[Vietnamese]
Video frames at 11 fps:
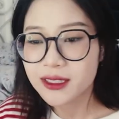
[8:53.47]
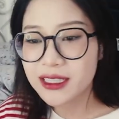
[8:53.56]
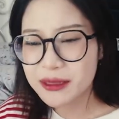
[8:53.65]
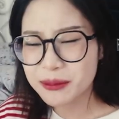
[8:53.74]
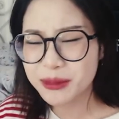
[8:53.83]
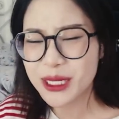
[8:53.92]

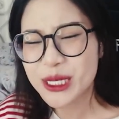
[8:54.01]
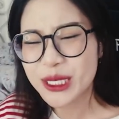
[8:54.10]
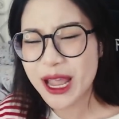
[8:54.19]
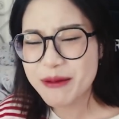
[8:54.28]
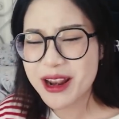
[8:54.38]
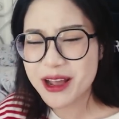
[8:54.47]
thì, thì như
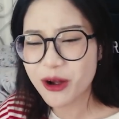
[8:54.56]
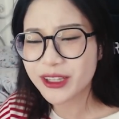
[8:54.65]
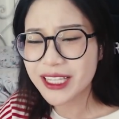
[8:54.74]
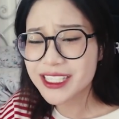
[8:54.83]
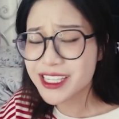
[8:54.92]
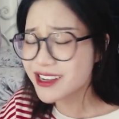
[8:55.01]
thế mới là khó
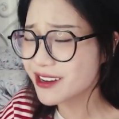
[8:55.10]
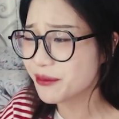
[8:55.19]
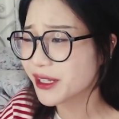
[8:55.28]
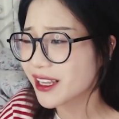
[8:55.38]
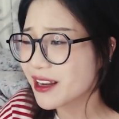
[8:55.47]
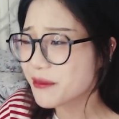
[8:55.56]
tính chứ
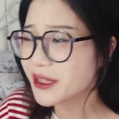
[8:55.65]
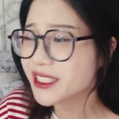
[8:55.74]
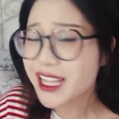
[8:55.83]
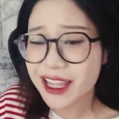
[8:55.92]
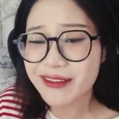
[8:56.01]
mình thấy là mình dễ tính